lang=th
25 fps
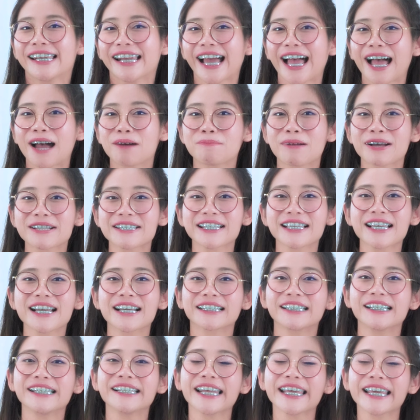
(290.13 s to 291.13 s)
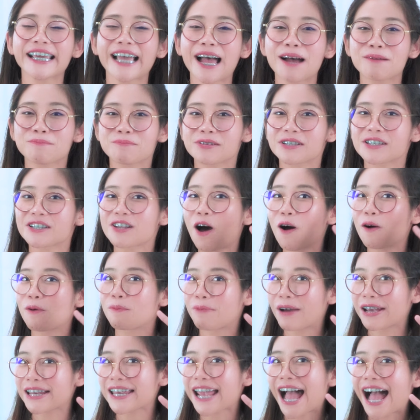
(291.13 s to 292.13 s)
นะคะ มักจะเกิดขึ้นในคำสอ
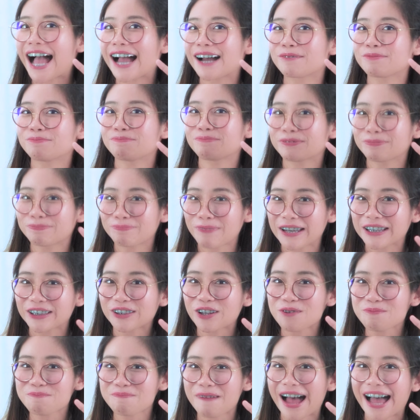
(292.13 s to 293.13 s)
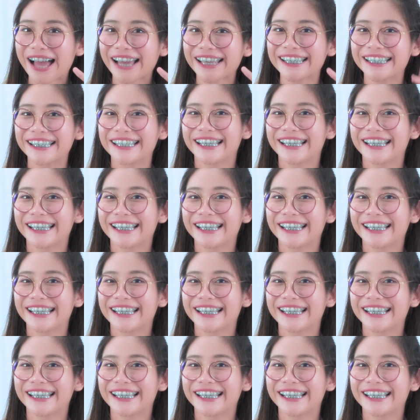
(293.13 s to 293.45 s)
งพยางค์เป็นต้นไป